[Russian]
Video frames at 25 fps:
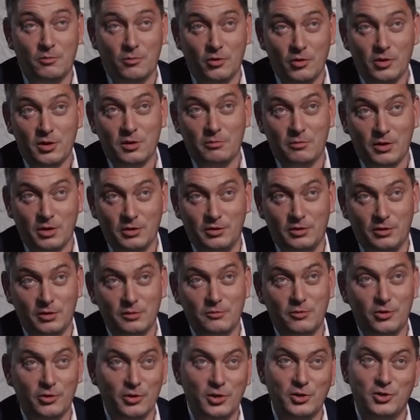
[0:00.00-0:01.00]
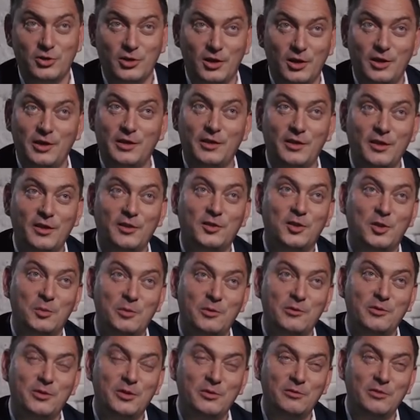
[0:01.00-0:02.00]
Мой командир, мой начальник не особо
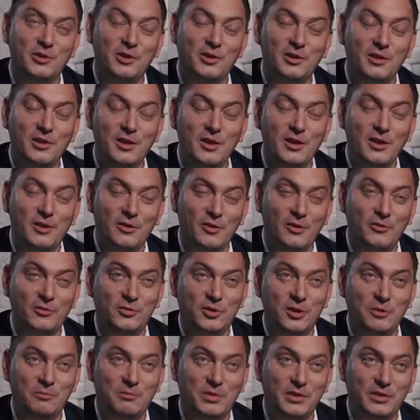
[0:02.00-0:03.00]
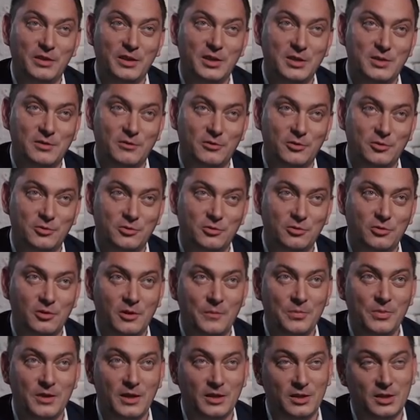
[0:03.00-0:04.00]
в это верил. Он все время подначил, что
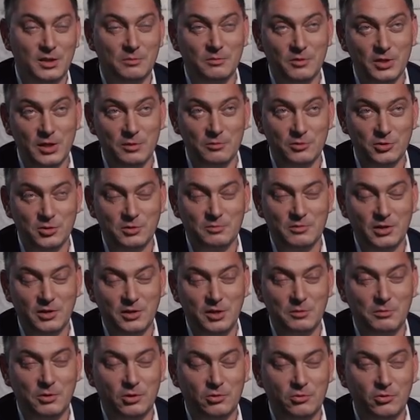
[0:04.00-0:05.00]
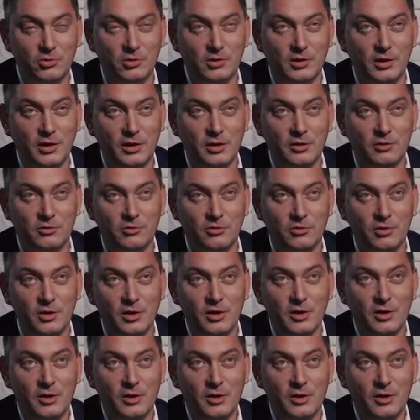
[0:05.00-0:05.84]
это мы не можем найти подход к клиенту.